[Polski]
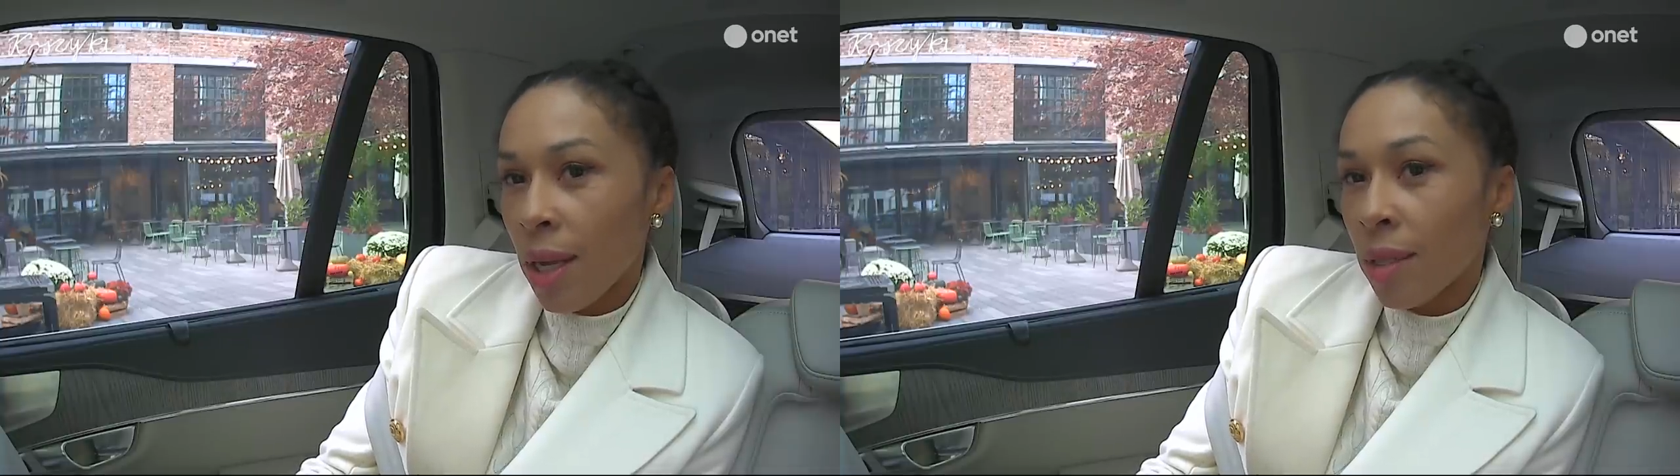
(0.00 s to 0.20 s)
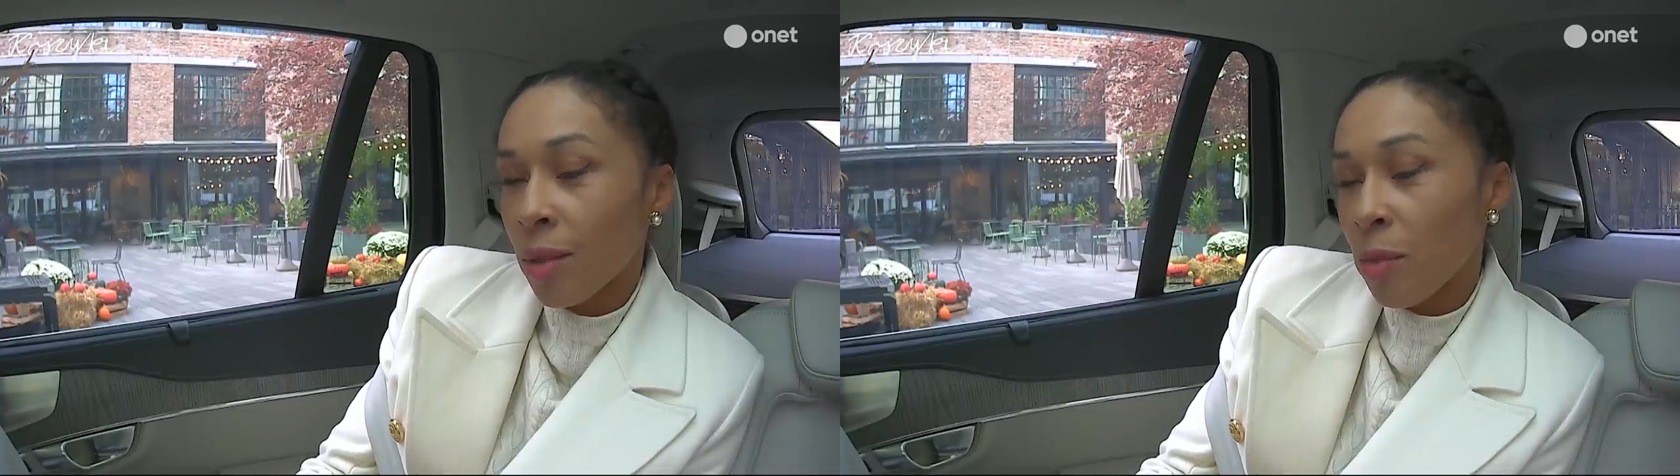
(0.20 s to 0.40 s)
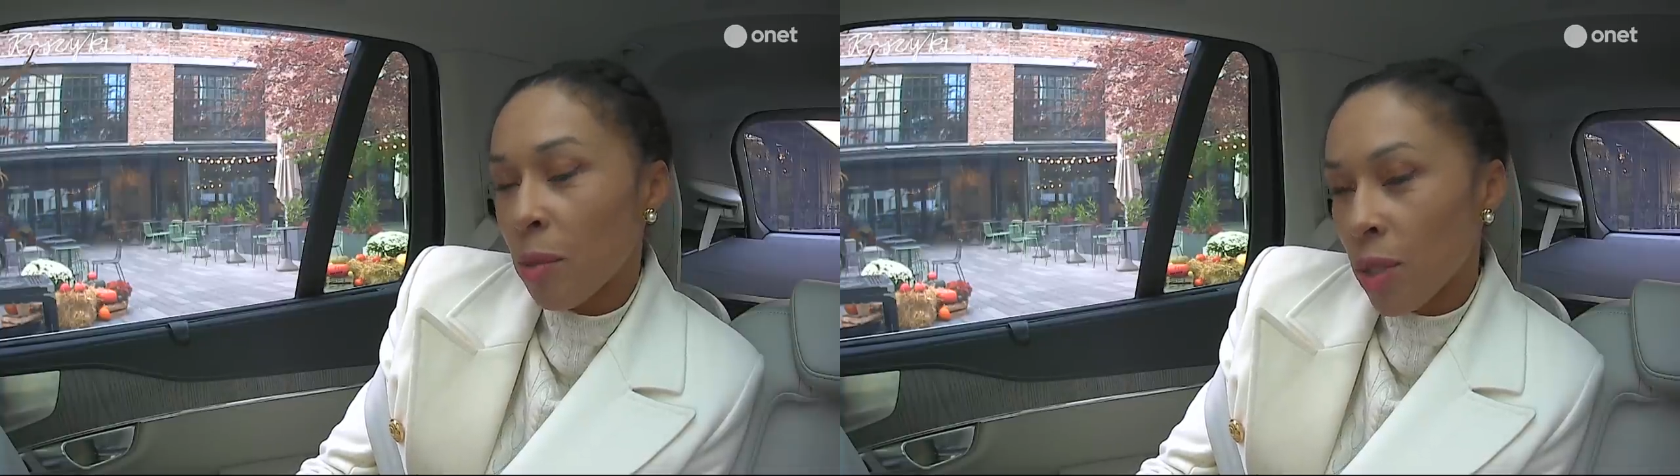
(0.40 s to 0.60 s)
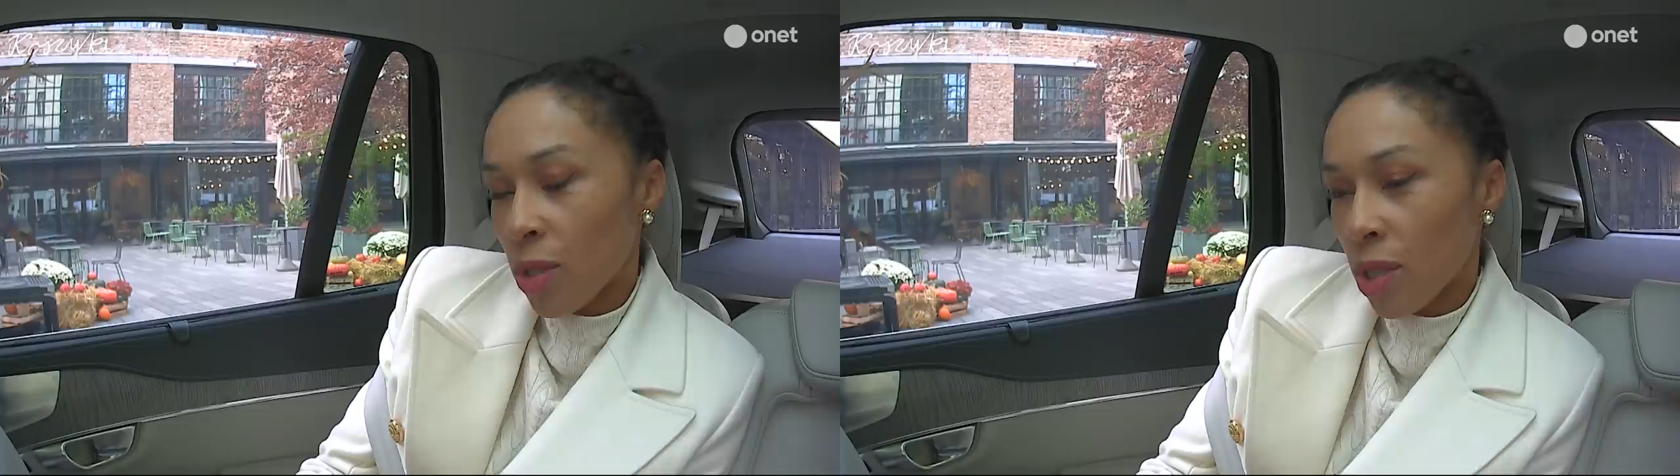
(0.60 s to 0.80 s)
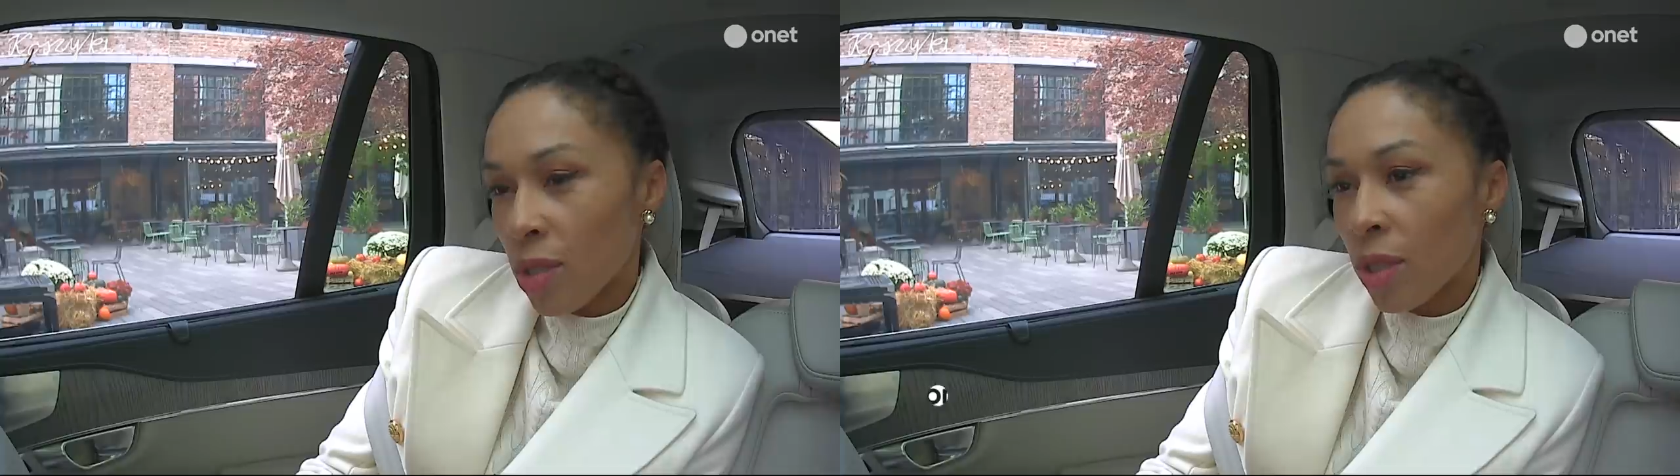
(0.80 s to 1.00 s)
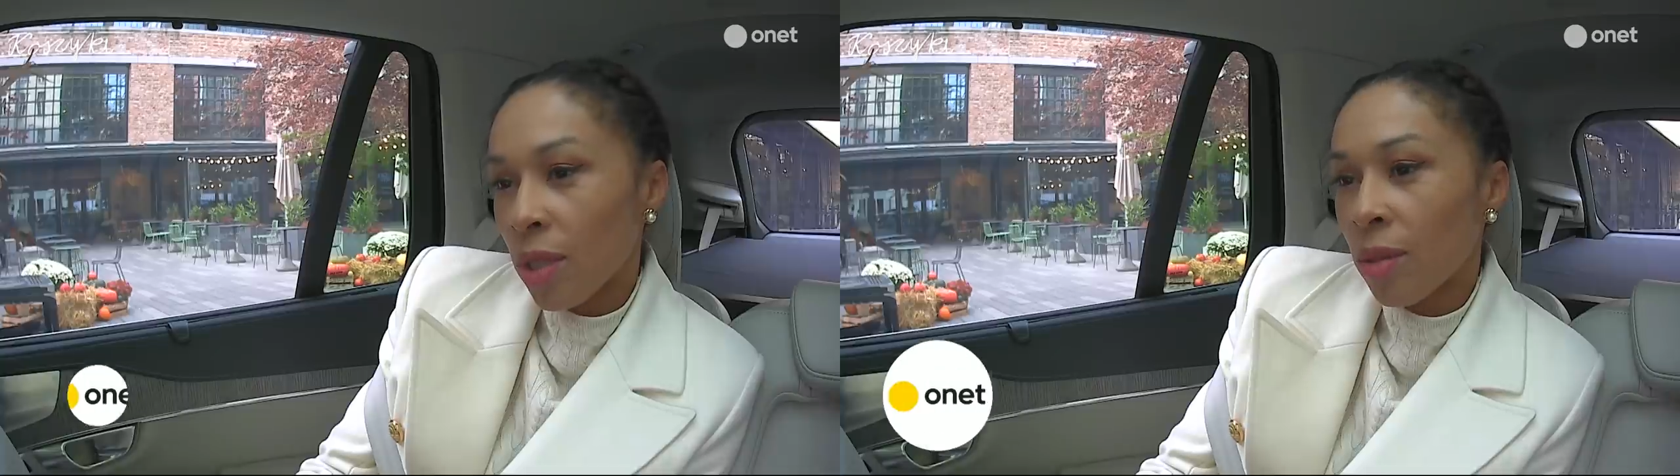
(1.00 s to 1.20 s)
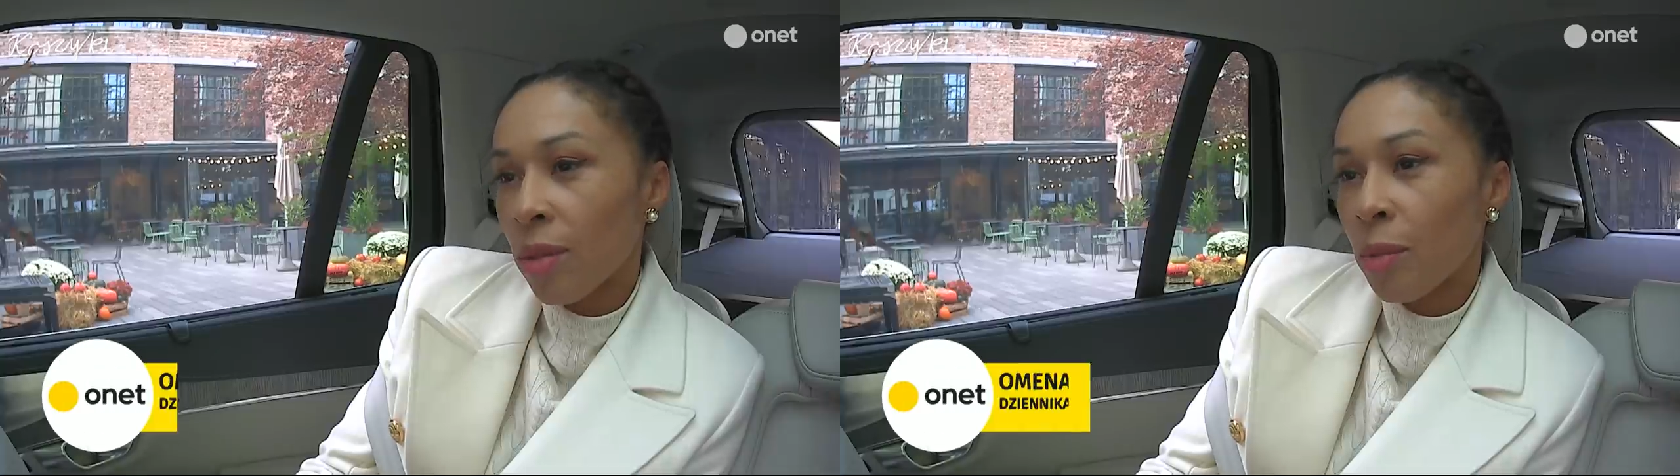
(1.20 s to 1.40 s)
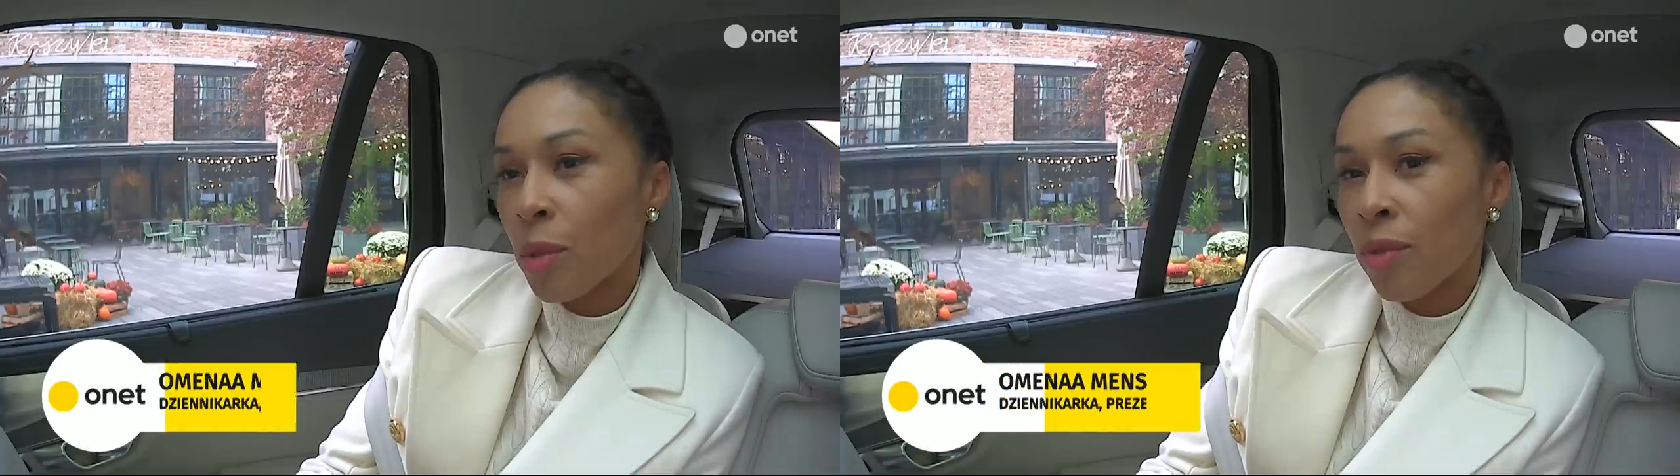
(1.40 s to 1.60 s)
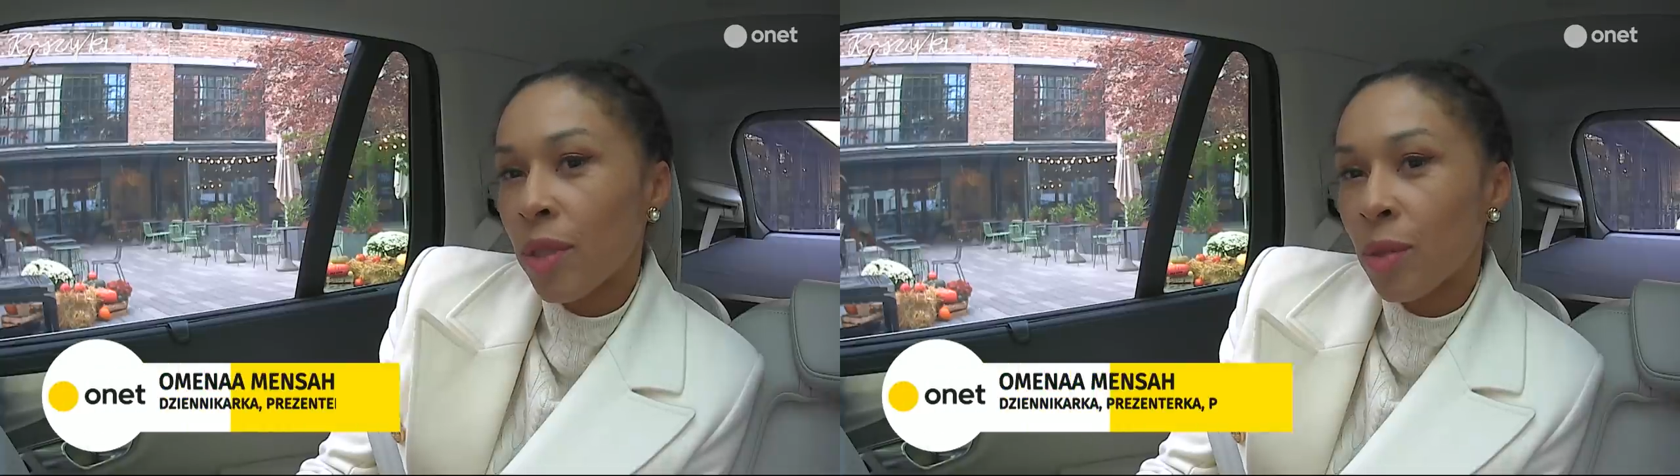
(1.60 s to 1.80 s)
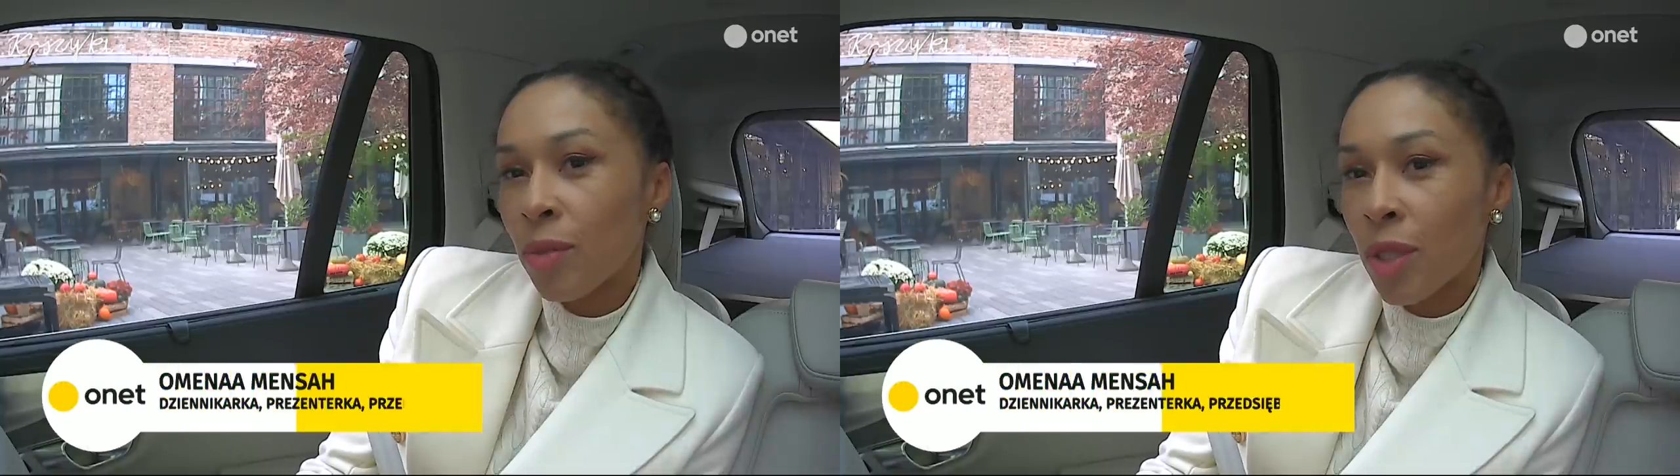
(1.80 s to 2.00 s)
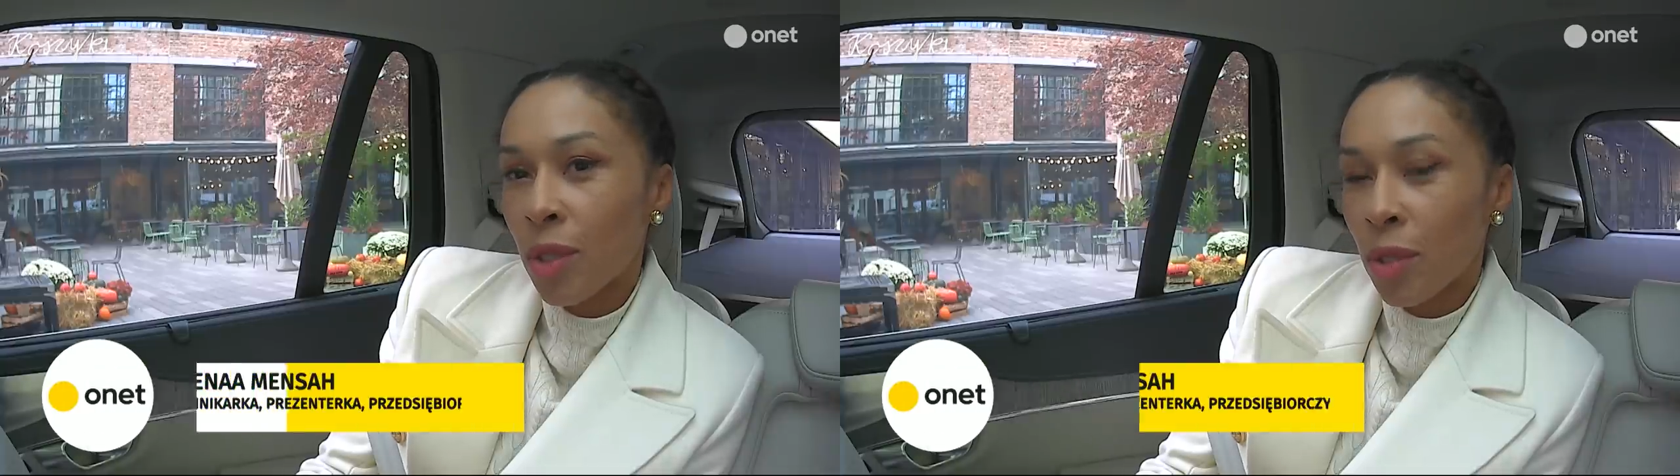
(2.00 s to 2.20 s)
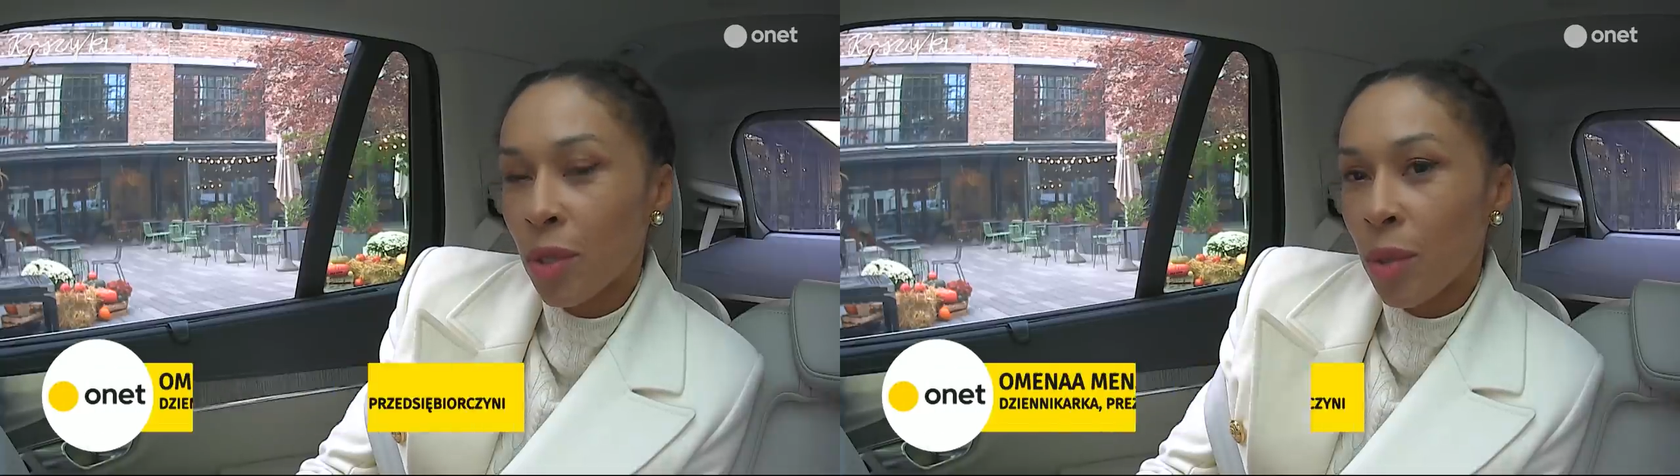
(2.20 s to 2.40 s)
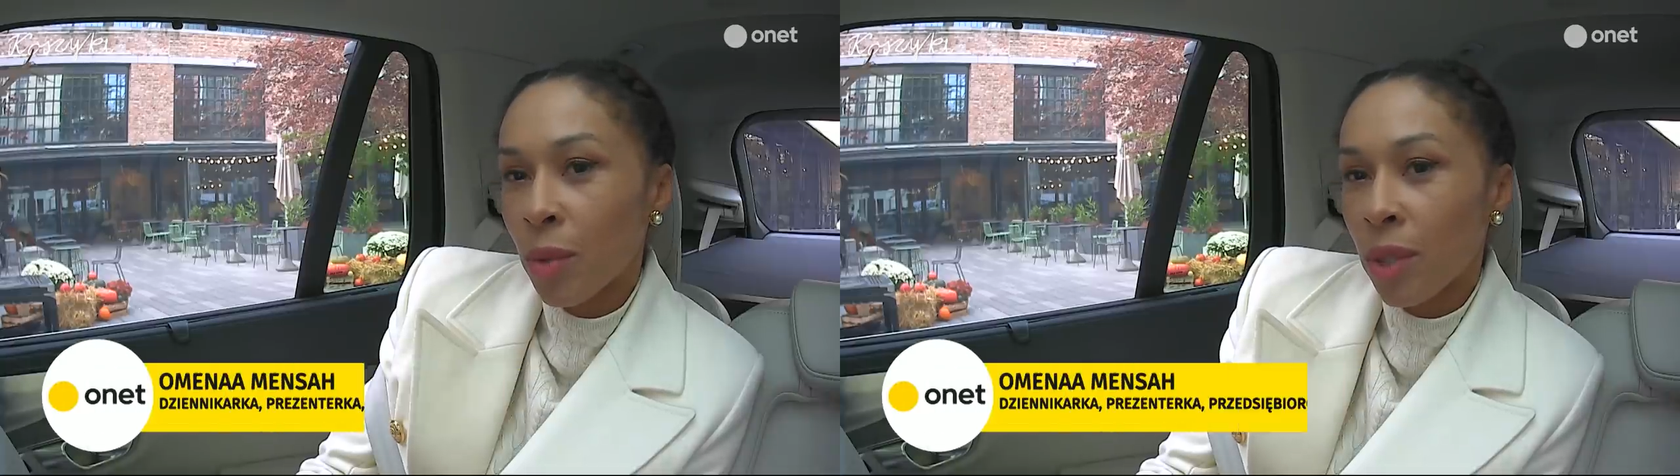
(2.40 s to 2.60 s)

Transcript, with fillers: No i mam nadzieję, że kilku absolwentów naszej szkoły